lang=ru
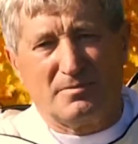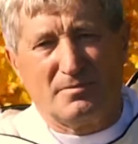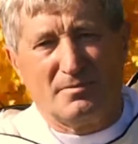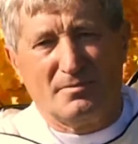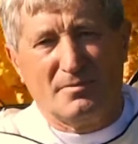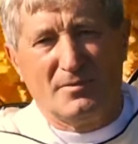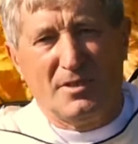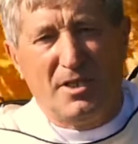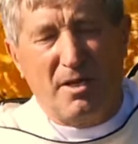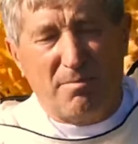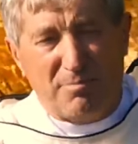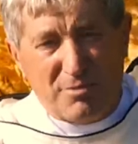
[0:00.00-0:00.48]

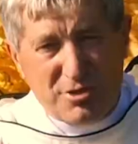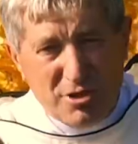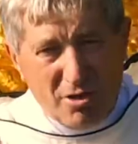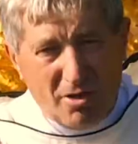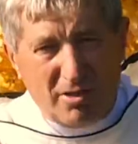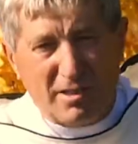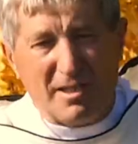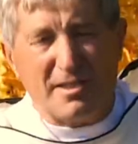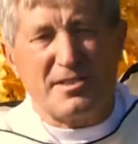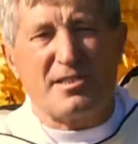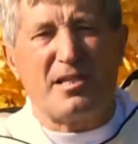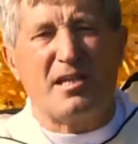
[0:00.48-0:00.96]
И
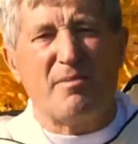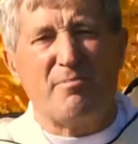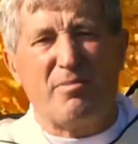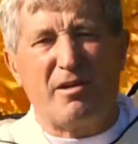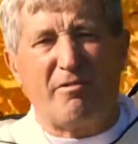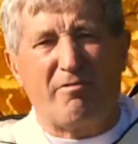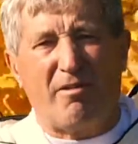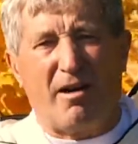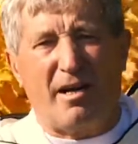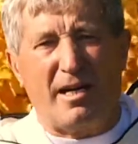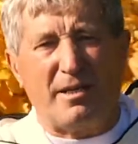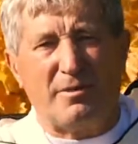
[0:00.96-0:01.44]
пчелы
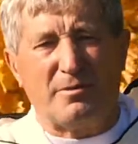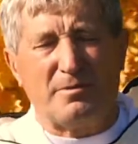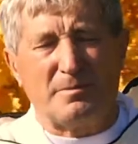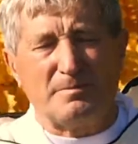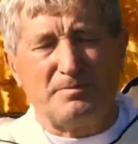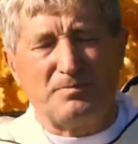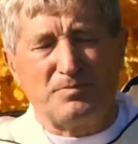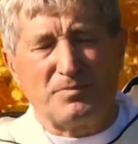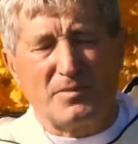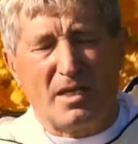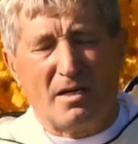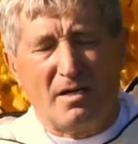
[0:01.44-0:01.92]
слебевают.
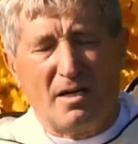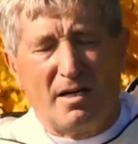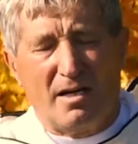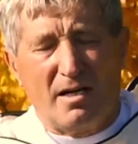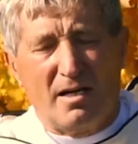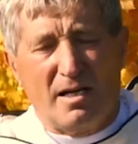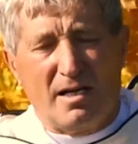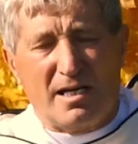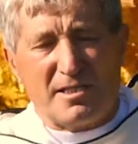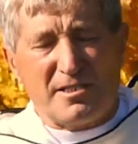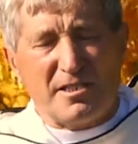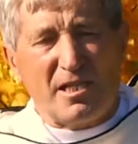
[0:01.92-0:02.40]

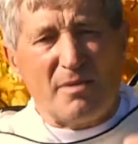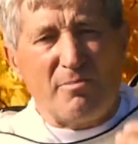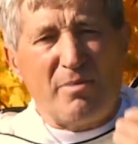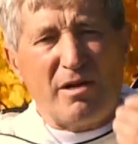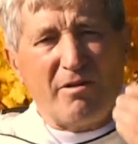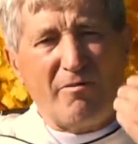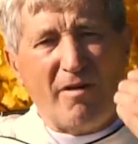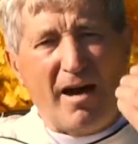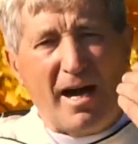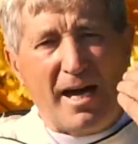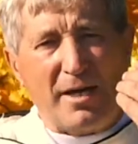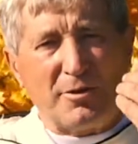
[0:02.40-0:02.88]

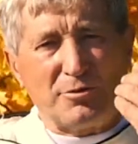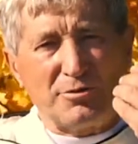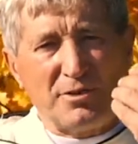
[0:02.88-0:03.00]
Ослабевают